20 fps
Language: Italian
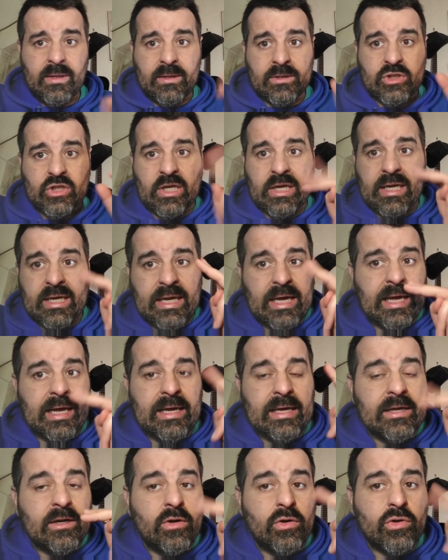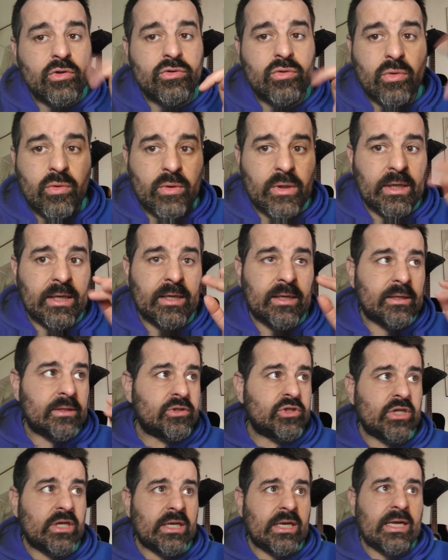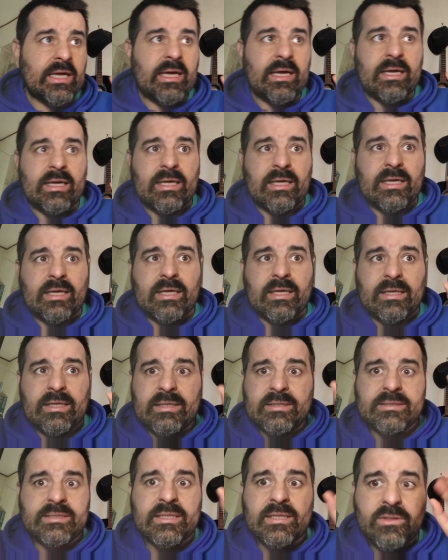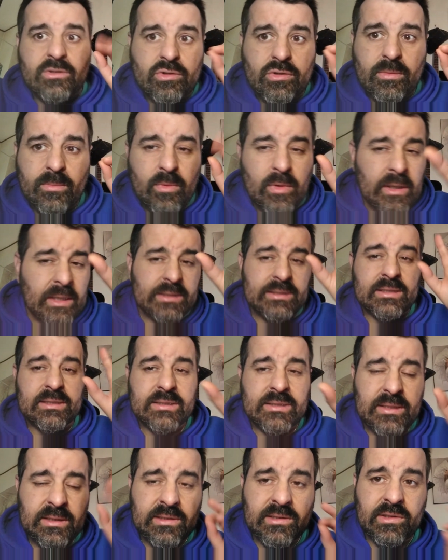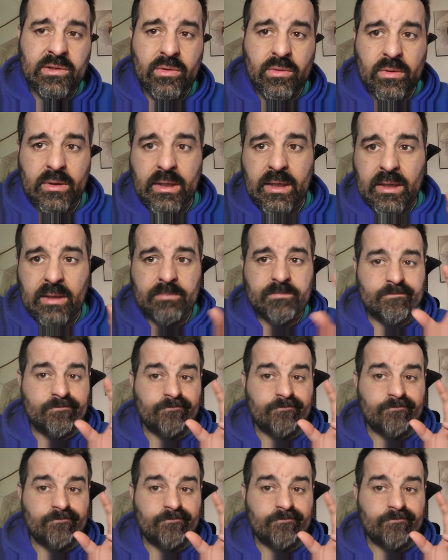c'era l'odore, c'era eh, il sintomo, la sensazione